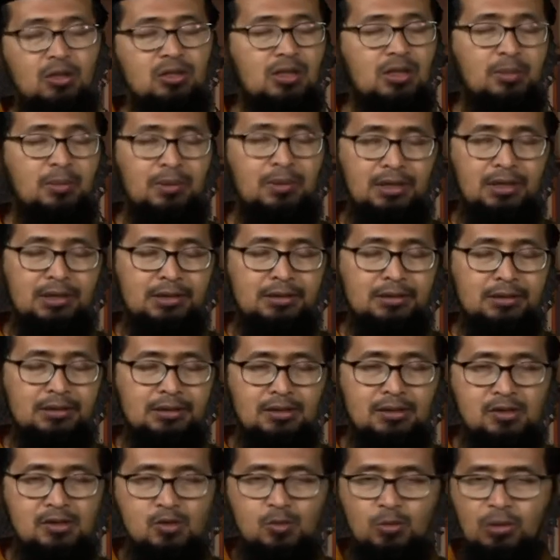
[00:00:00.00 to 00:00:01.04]
Kota Padang.
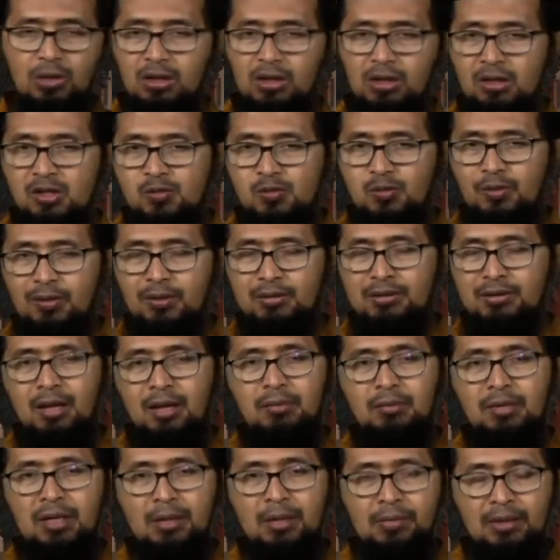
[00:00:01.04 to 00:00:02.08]
Semoga Allah Subhanahu wa taala
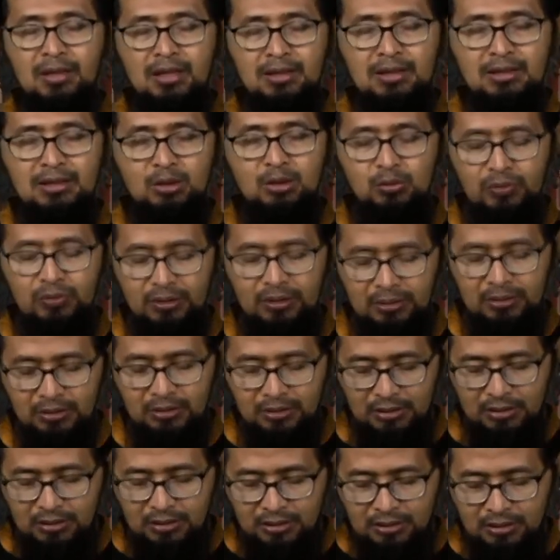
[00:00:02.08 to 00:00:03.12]
menambahkan taufik
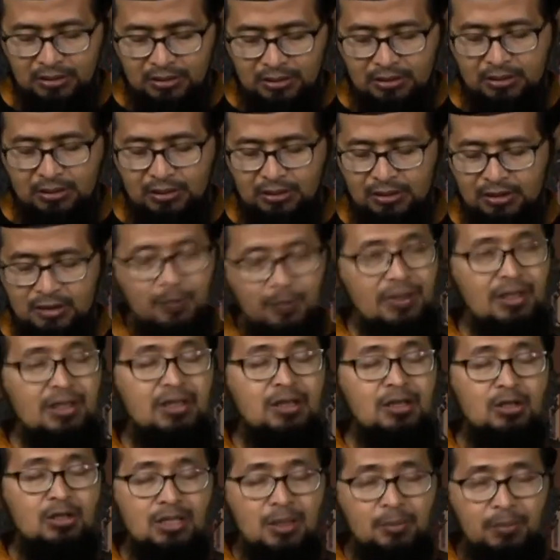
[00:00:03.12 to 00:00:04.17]
Eh, tepatnya di
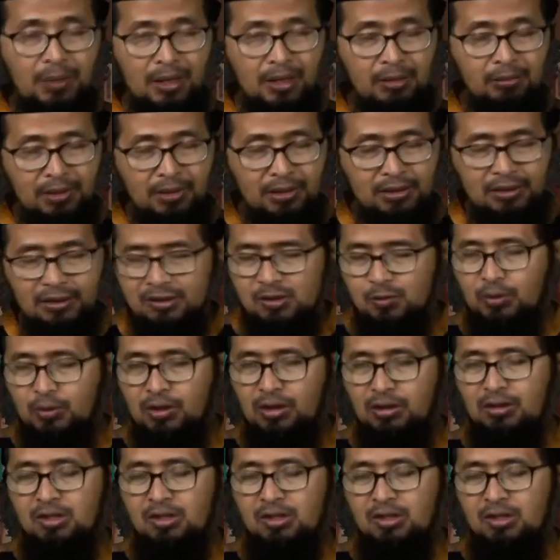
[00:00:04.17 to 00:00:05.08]
kota Palembang ya. Semoga